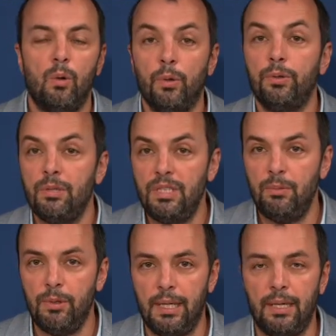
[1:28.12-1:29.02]
autres types
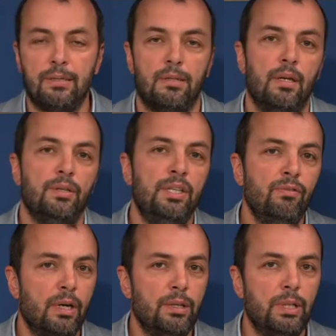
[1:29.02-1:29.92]
de textes qui
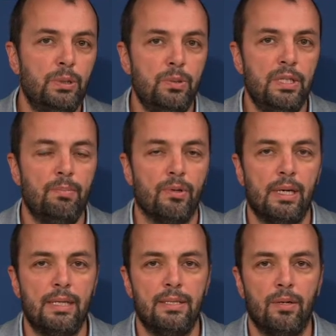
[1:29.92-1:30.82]
vont être étudiés pendant
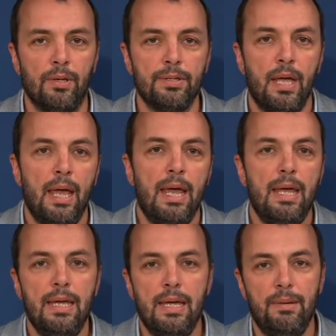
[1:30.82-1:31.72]
la séance,
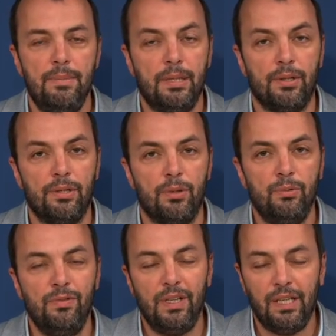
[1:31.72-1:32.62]
et bien
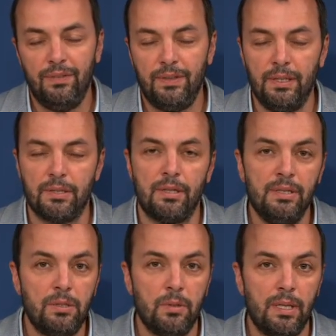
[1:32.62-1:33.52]
entendu vérifier dans un
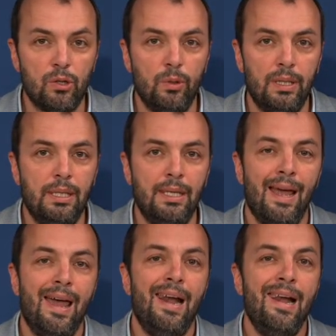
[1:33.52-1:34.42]
dictionnaire juridique
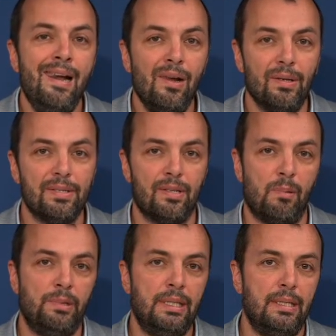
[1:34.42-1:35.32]

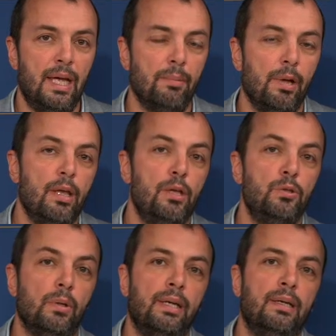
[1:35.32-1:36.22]
l'ensemble des termes
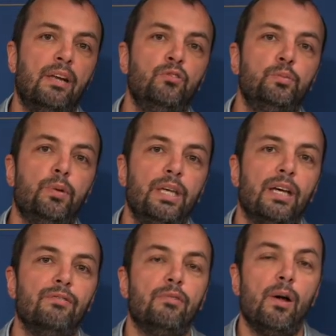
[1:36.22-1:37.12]
sur lesquels vous pourriez
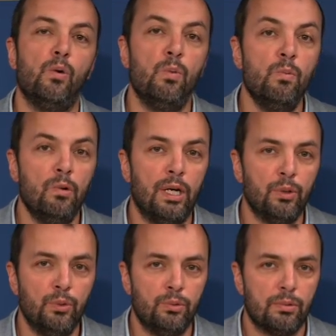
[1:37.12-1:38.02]
avoir le
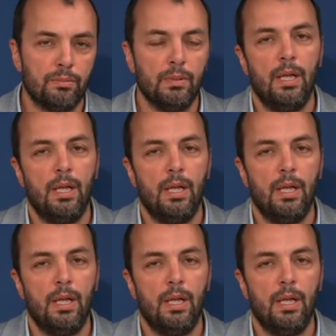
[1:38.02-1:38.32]
moindre doute.